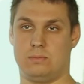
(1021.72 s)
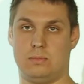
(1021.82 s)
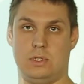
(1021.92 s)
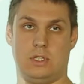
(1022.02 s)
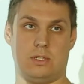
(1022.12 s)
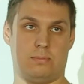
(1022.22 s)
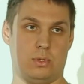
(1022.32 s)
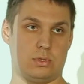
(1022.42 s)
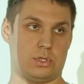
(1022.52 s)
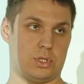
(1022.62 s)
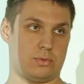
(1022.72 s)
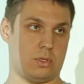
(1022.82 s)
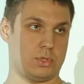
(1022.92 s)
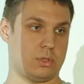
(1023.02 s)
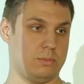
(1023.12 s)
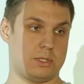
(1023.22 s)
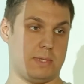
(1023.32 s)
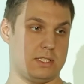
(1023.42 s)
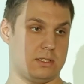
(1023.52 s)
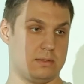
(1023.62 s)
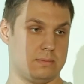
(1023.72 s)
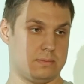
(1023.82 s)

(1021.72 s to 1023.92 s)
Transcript: И плюс еще в том, что он бесплатен.